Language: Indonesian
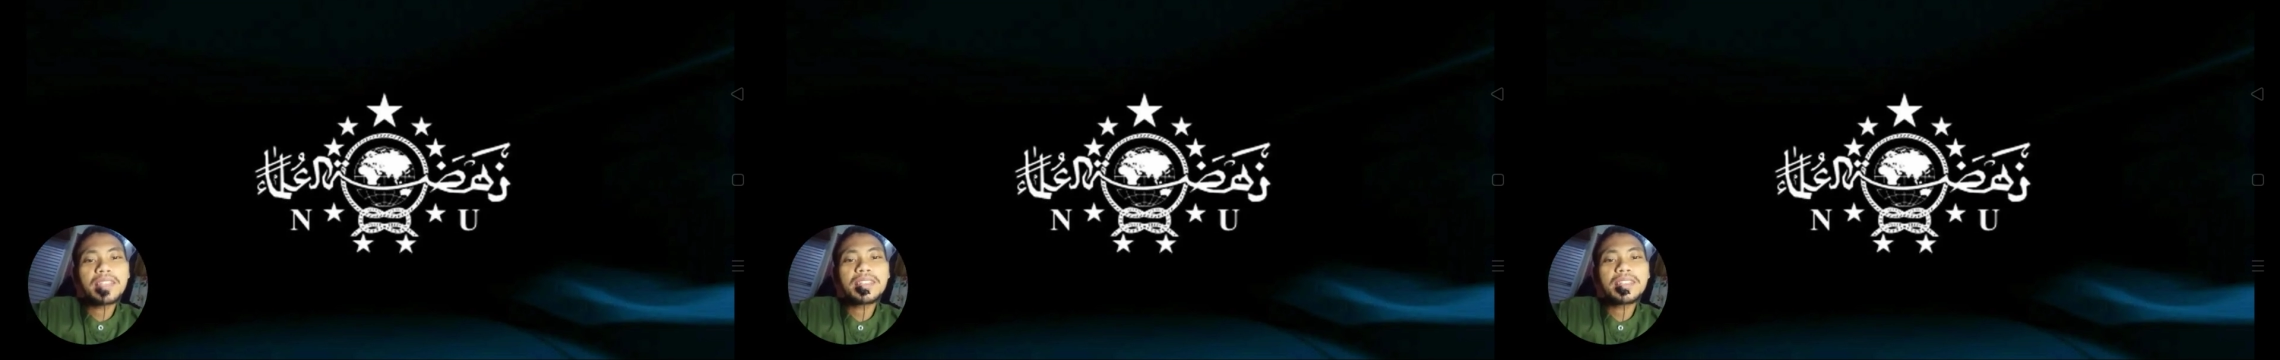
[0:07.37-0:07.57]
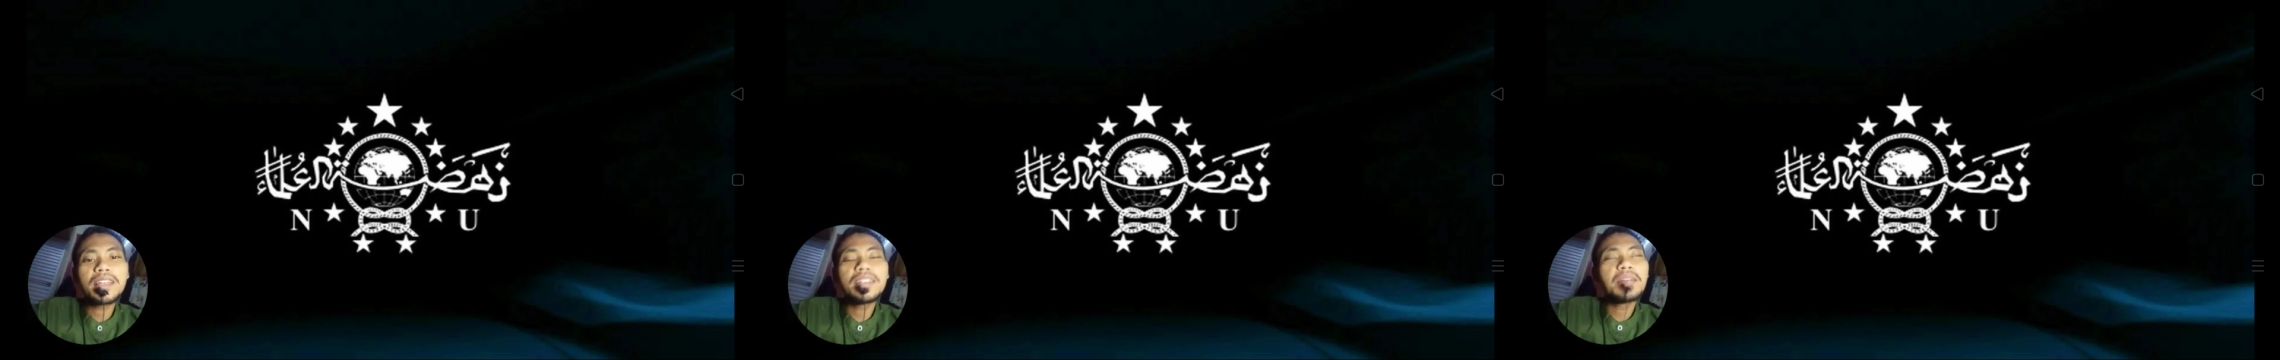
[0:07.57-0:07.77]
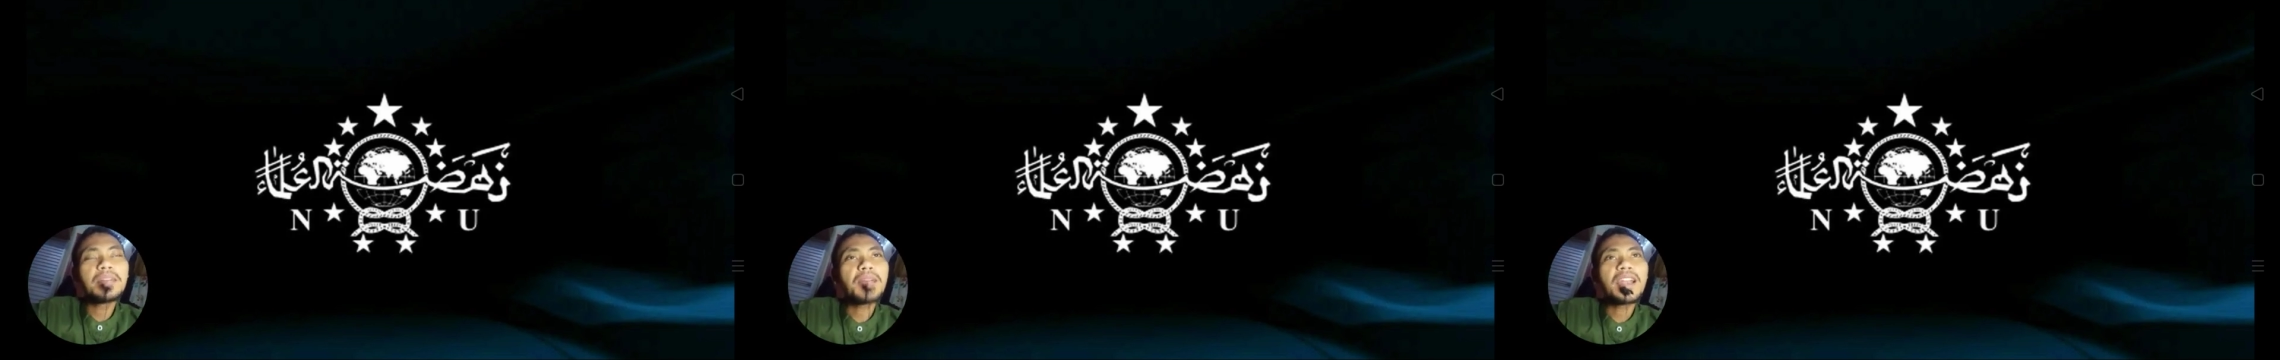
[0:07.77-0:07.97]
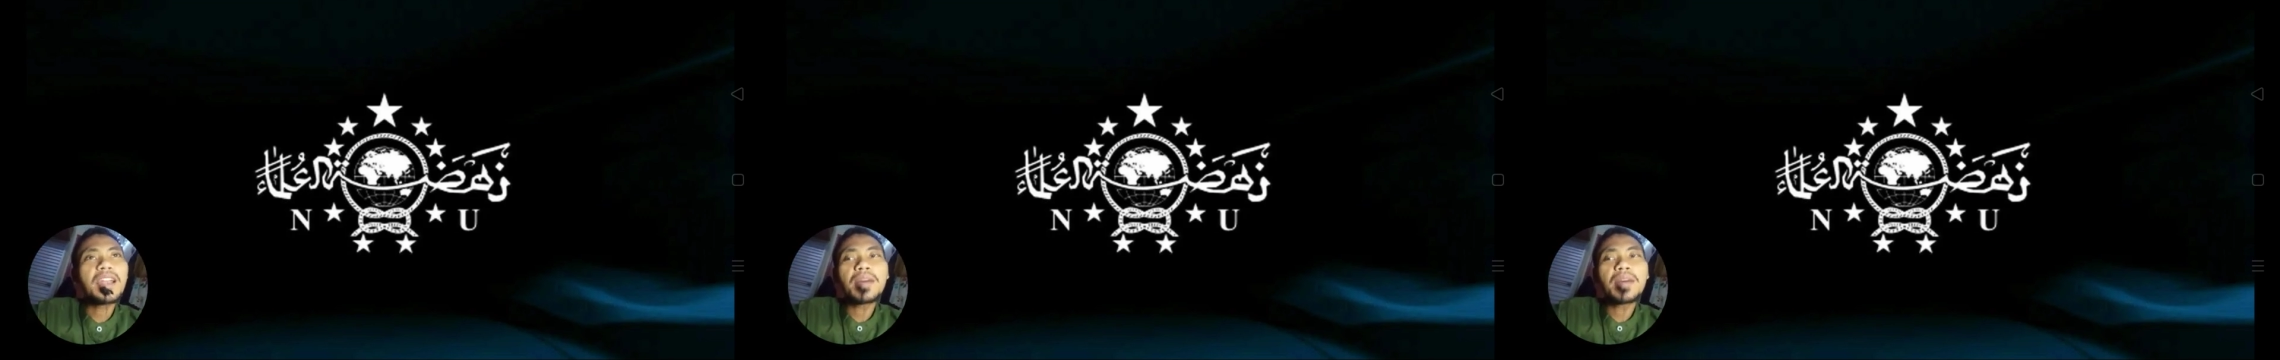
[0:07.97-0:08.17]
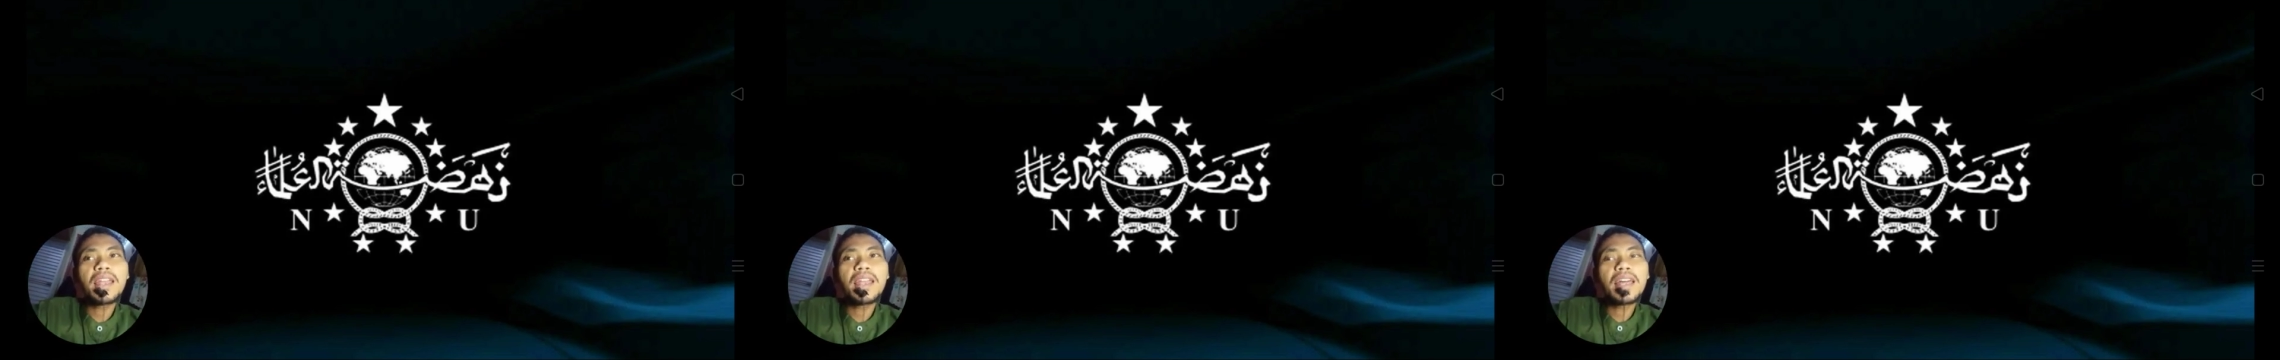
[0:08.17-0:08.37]
sekali
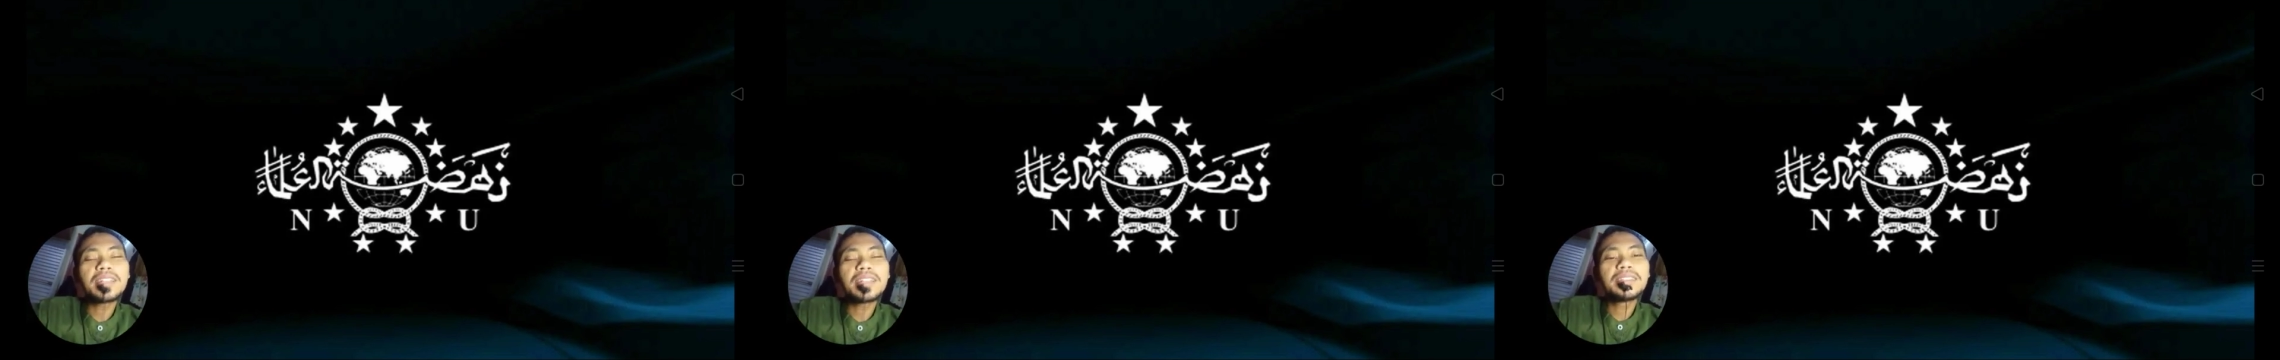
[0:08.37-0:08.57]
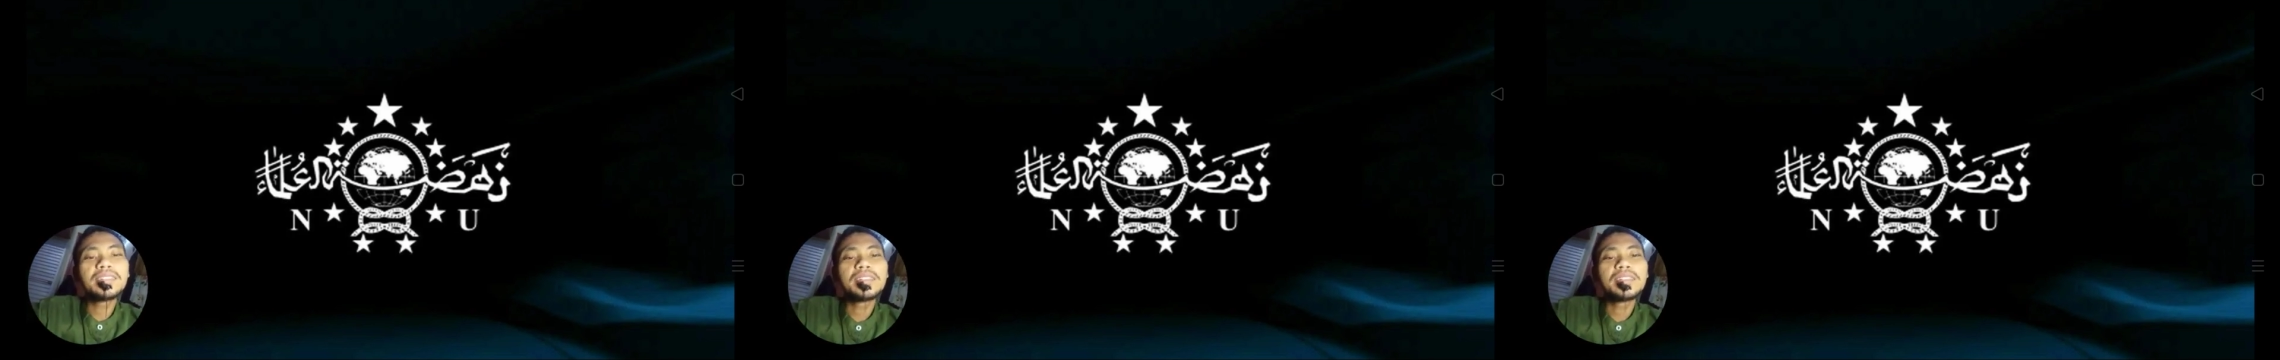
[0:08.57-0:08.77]
amalan-amalan